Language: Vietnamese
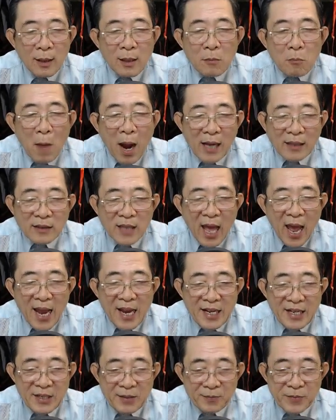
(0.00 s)
Bàn
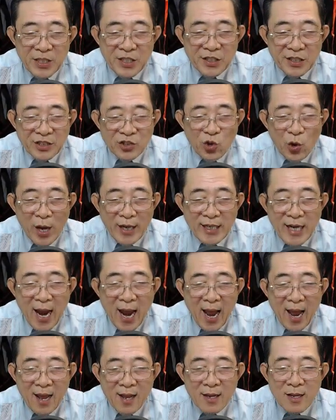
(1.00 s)
tay vừa xòe
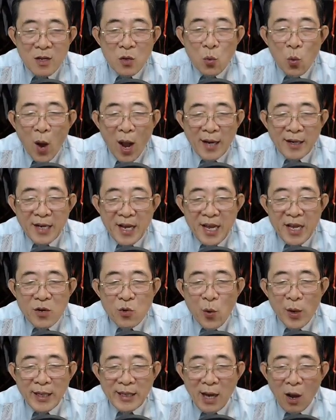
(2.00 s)
ra, hoàng đế
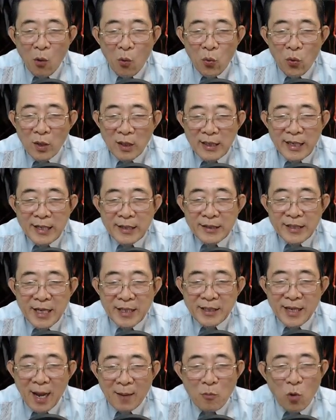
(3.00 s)
quay đầu liếc
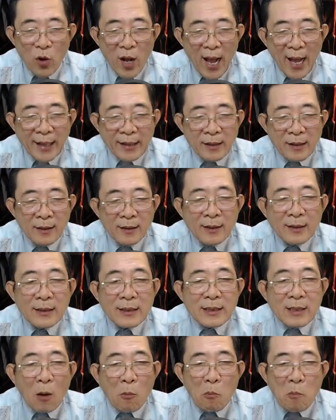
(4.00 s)
nhìn hắn một cái,
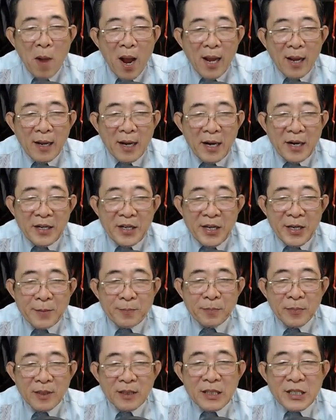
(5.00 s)
trong mắt hơi hiếp,
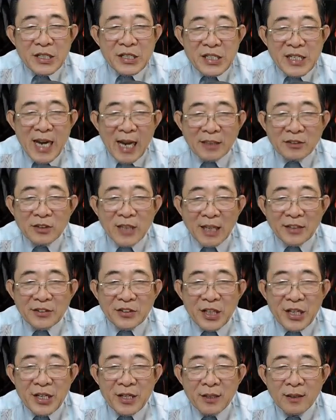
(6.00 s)
cười lạnh thành
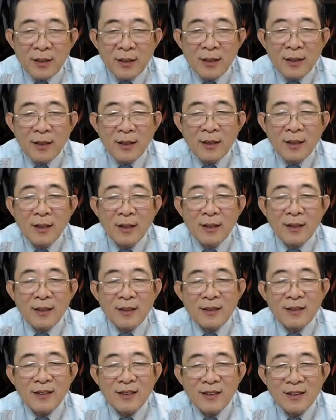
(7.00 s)
tiếng.
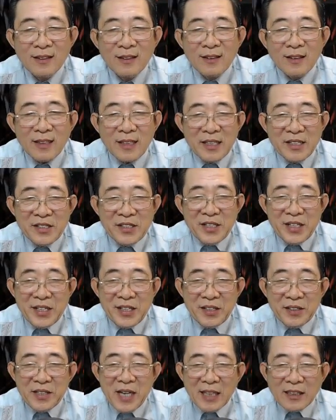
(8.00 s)

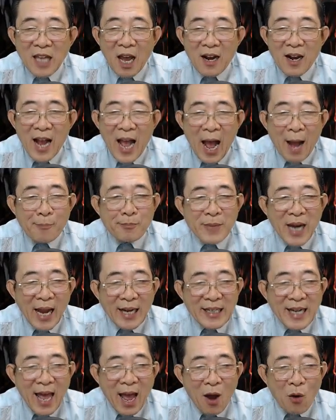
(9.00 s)
Người đã thân hãm đại
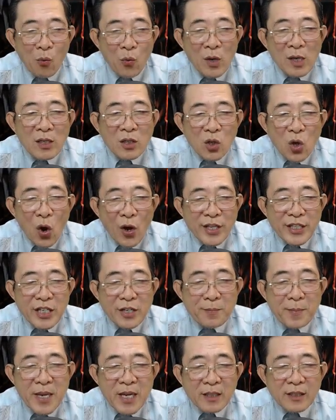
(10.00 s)
lao, coi như
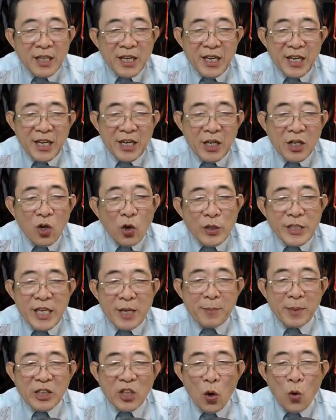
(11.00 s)
biết thì có gì
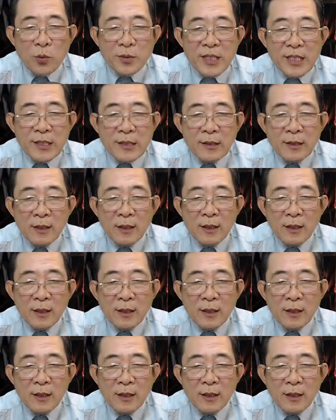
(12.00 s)
mà tốt chứ.